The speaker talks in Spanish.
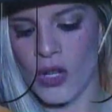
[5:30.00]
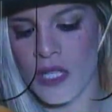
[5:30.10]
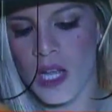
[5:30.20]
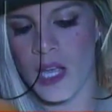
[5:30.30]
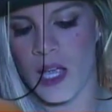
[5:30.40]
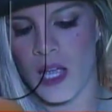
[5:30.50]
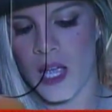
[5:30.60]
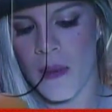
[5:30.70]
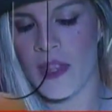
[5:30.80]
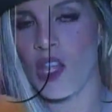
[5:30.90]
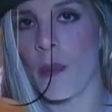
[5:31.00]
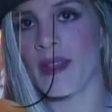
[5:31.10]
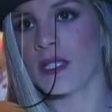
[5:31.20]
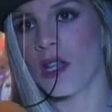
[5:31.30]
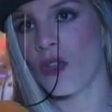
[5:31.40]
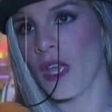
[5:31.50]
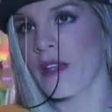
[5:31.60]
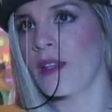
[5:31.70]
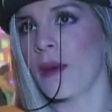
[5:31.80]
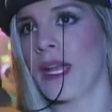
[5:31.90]
cosa que he venido pensando ya
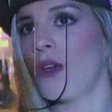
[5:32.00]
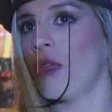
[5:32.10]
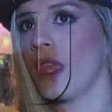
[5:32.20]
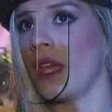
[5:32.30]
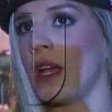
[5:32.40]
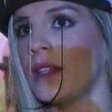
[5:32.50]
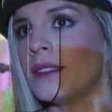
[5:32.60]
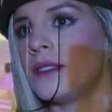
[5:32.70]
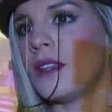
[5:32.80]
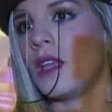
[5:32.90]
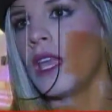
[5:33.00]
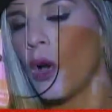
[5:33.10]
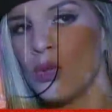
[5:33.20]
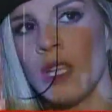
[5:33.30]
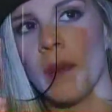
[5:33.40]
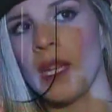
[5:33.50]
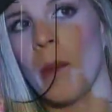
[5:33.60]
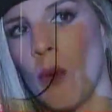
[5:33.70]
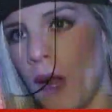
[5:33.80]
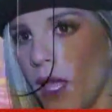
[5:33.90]
hace varios días y que justamente
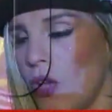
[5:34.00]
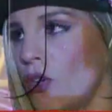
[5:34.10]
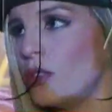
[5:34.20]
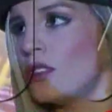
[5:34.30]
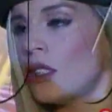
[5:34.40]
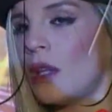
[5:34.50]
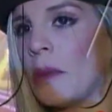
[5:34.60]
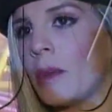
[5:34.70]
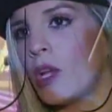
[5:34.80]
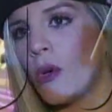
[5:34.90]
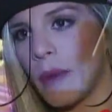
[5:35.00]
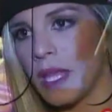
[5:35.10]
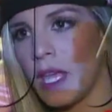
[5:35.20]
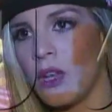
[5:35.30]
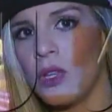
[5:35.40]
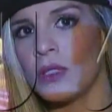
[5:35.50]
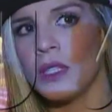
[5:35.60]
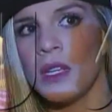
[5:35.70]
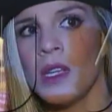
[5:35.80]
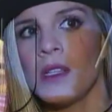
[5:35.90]
por ellos y por mis compañeros
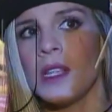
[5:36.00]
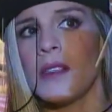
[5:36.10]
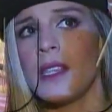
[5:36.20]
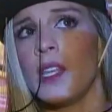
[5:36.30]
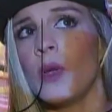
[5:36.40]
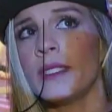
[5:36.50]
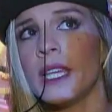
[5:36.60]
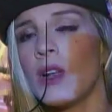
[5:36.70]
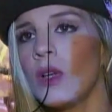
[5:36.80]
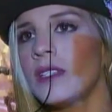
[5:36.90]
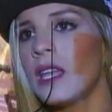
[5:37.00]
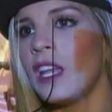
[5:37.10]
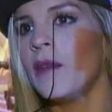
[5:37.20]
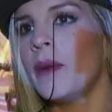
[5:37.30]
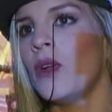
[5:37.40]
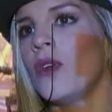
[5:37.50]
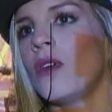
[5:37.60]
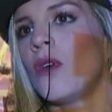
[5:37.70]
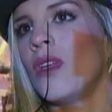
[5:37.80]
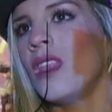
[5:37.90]
decidí no hacerlo y seguir, pero
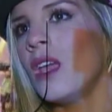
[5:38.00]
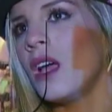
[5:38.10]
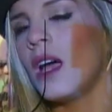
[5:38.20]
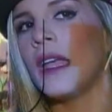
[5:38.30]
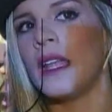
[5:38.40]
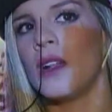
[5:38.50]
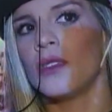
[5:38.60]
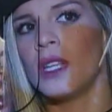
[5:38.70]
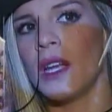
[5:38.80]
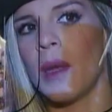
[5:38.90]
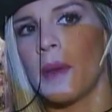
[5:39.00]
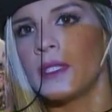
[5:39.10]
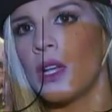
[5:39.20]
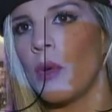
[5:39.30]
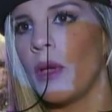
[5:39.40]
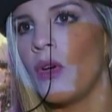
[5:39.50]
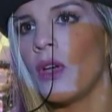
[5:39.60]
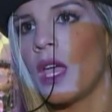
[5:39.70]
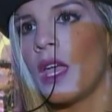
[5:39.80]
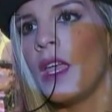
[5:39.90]
hoy día y los días que he pasado
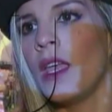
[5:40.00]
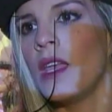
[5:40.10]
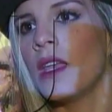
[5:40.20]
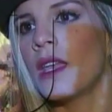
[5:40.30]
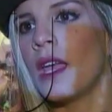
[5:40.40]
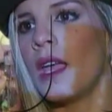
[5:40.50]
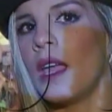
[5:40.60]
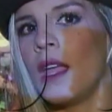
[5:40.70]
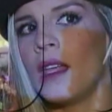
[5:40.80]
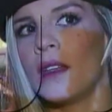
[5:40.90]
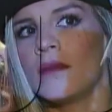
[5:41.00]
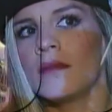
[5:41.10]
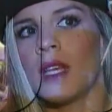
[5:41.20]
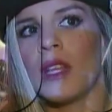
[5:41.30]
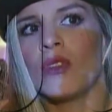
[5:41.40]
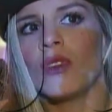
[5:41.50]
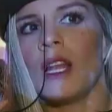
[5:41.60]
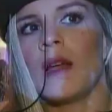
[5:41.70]
veo que, que, que no soy